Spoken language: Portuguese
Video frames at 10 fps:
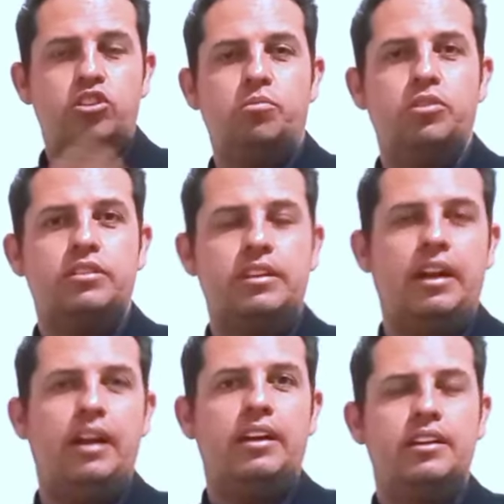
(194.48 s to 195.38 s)
Vou te
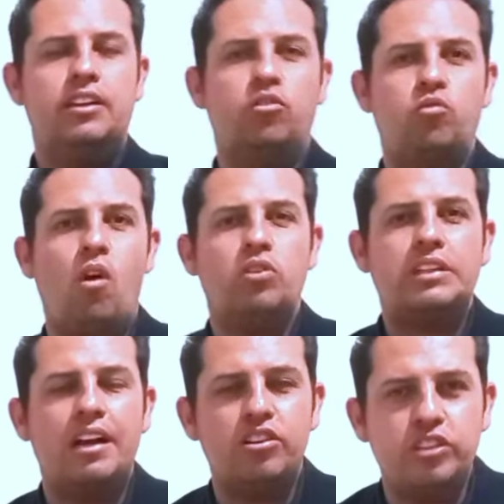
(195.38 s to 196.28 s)
mostrar em
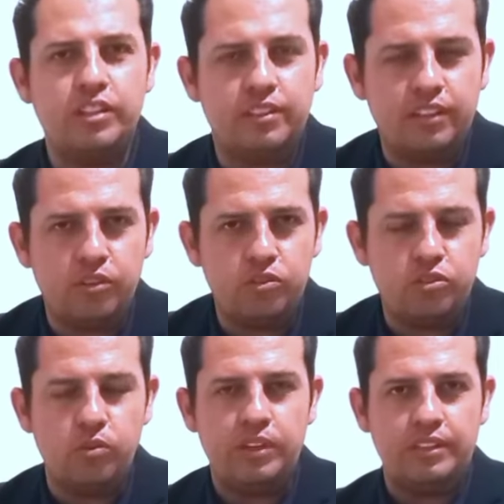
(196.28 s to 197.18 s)
qual sarjeta que eu
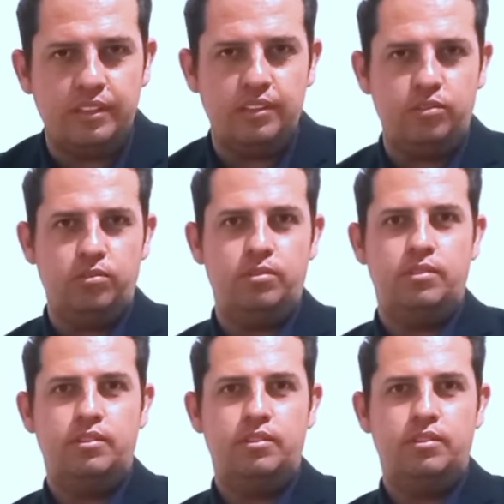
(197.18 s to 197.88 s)
estou andando.